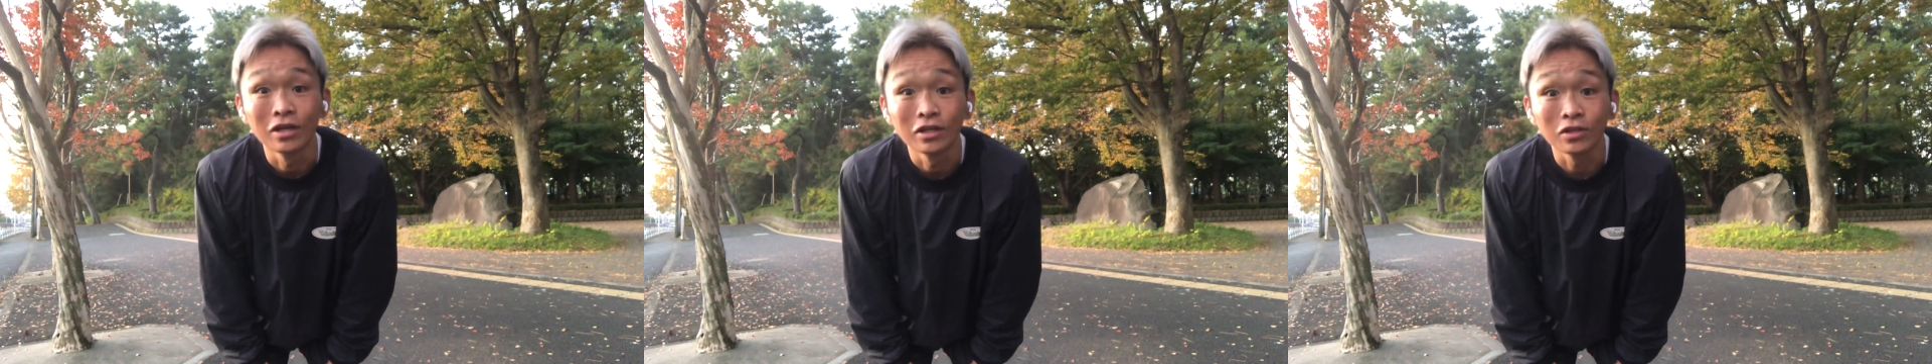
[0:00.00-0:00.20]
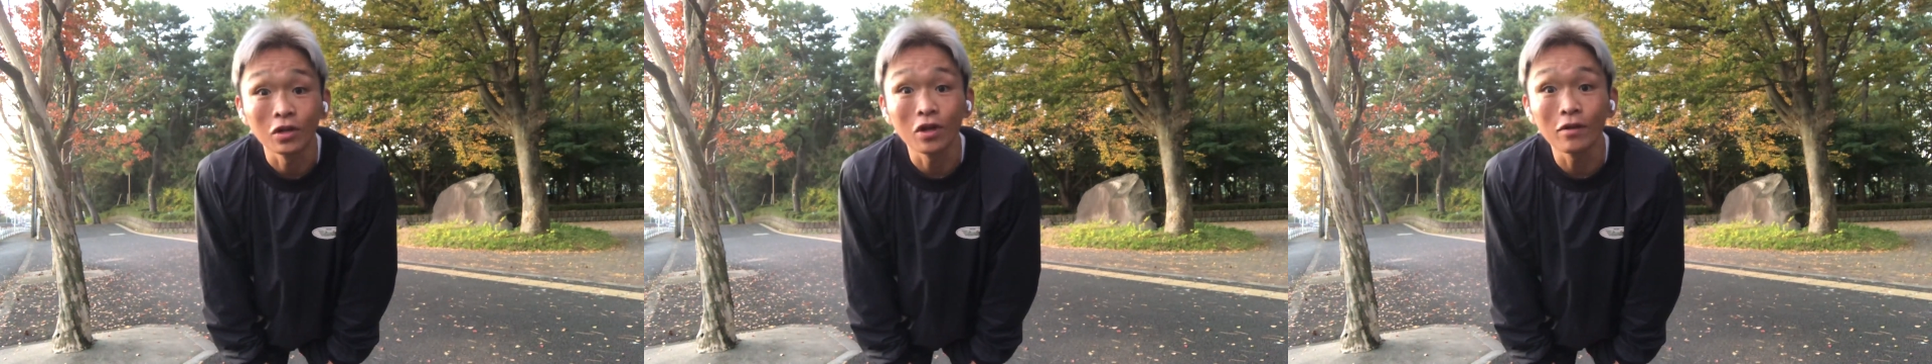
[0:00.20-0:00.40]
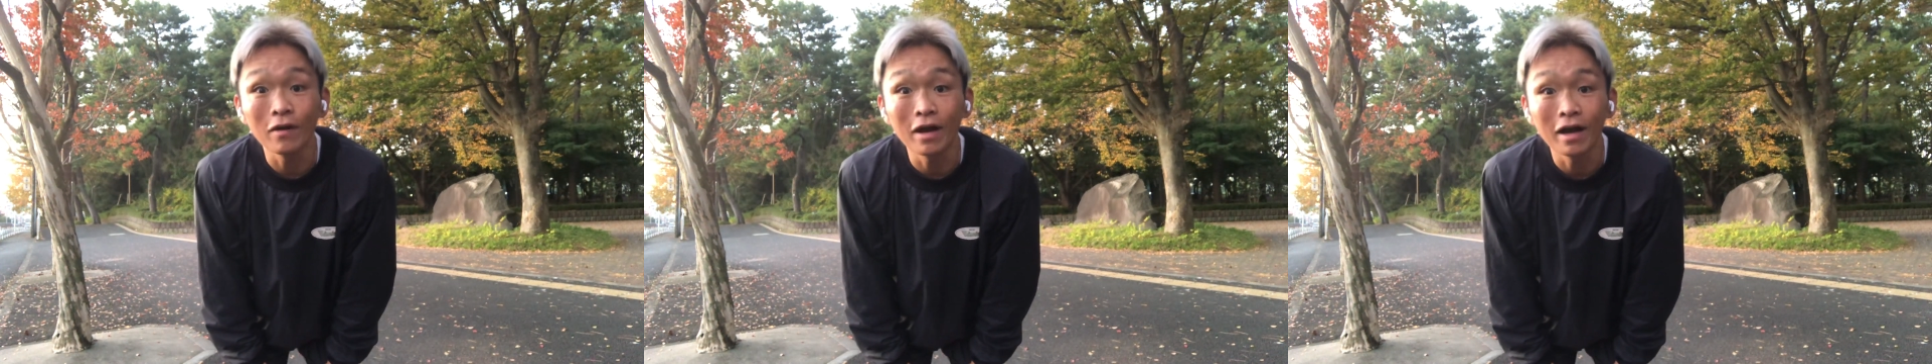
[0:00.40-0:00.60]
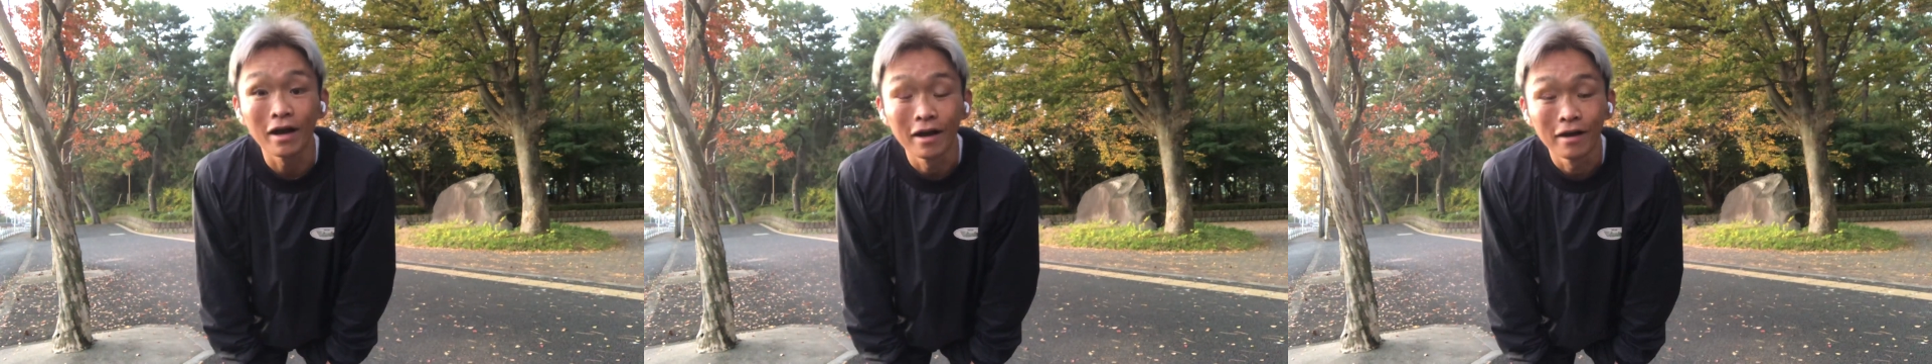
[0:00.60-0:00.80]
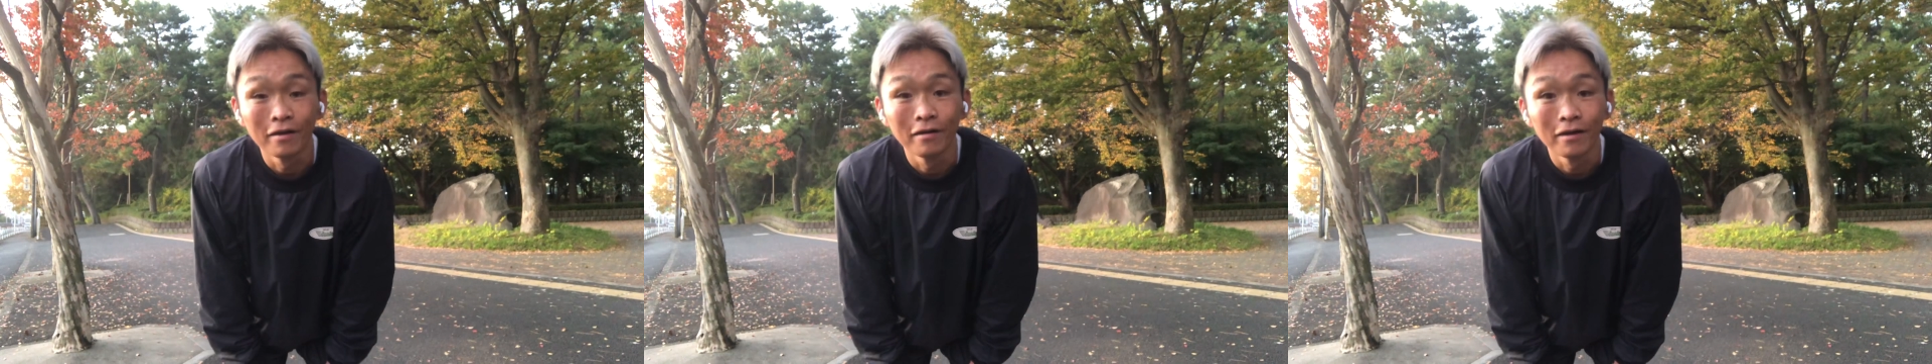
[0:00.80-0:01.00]
それは
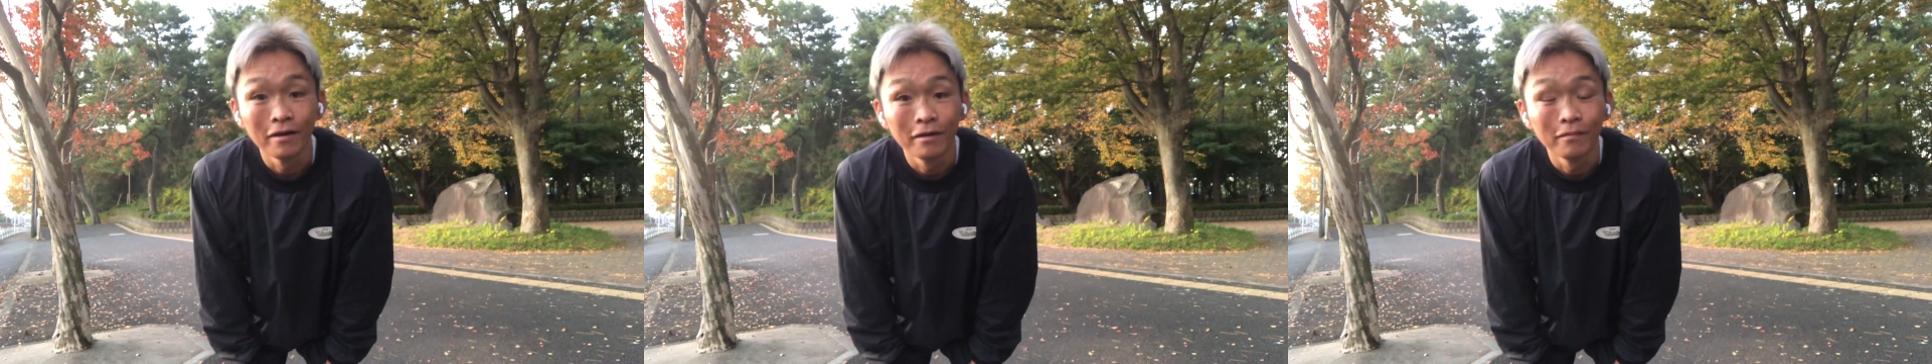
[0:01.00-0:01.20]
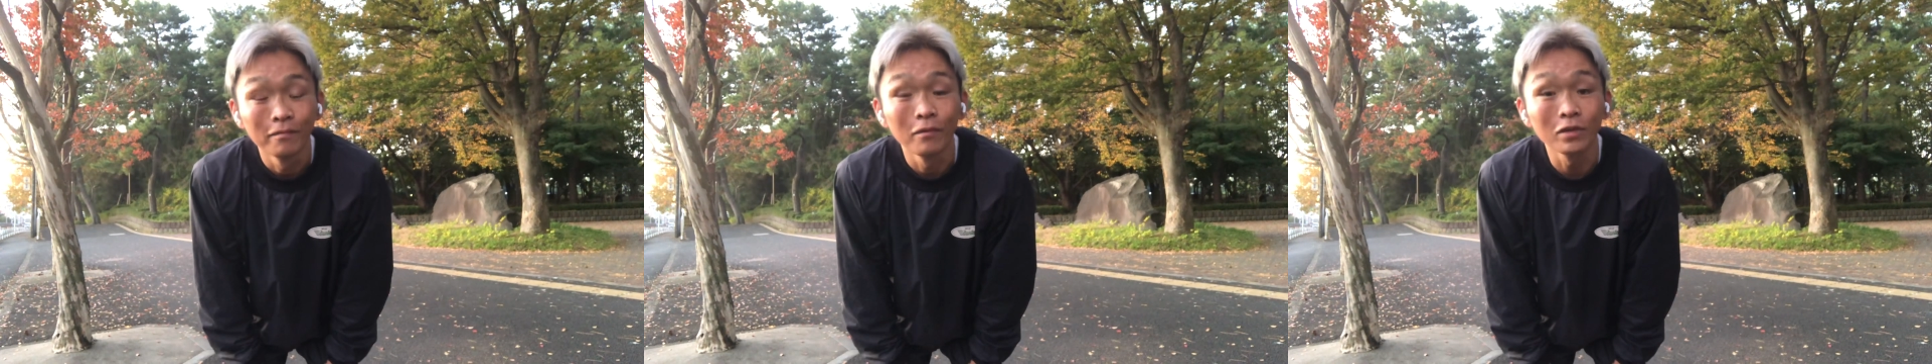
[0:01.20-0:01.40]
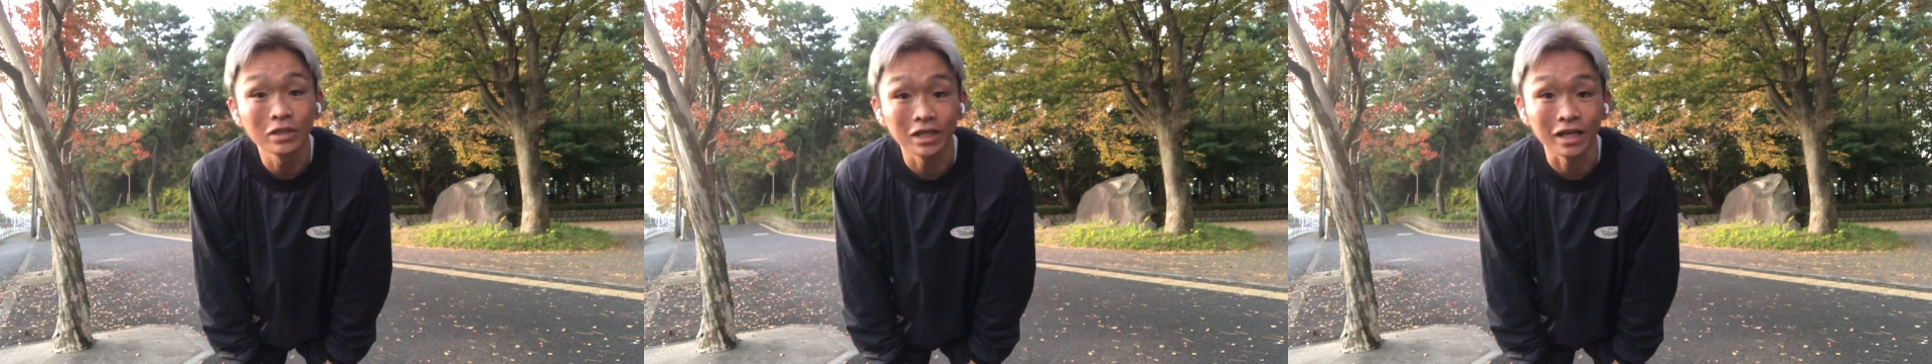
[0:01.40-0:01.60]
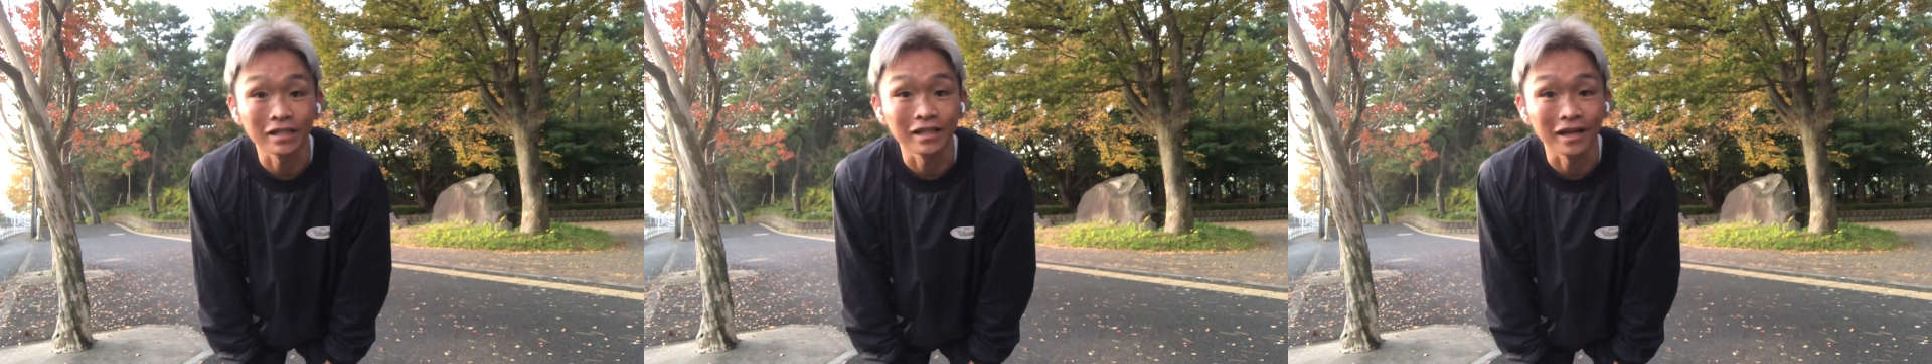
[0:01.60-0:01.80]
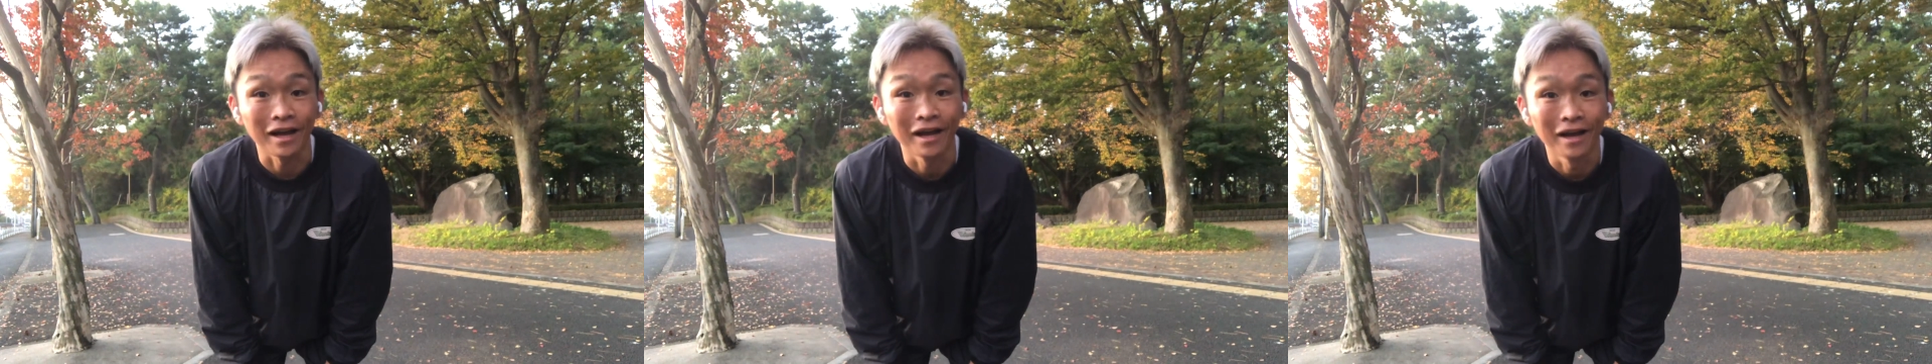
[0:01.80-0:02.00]
もしかし
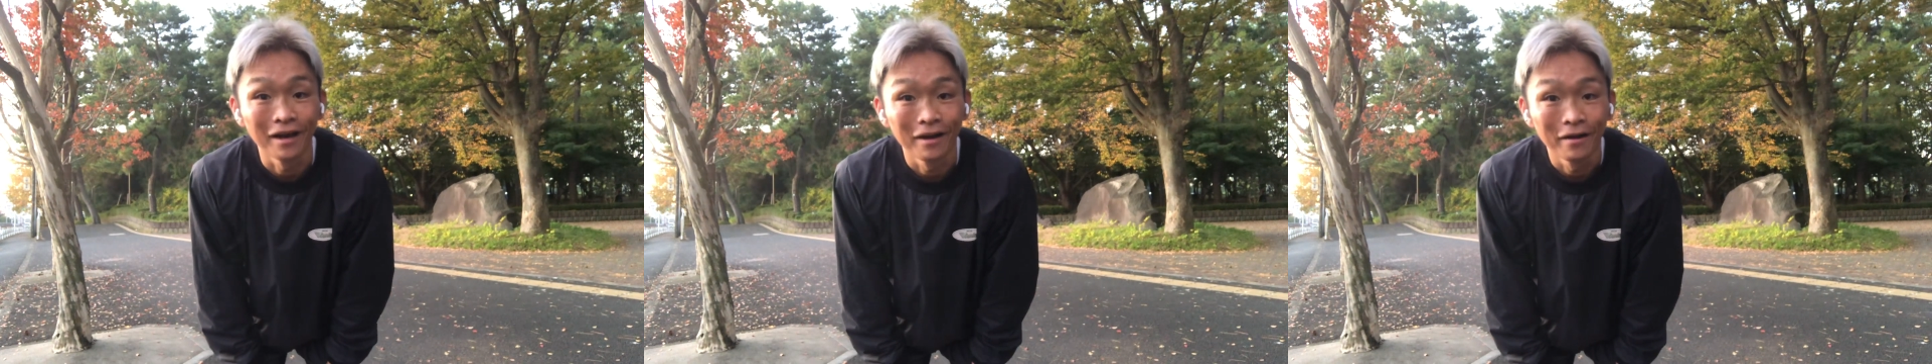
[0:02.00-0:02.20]
たら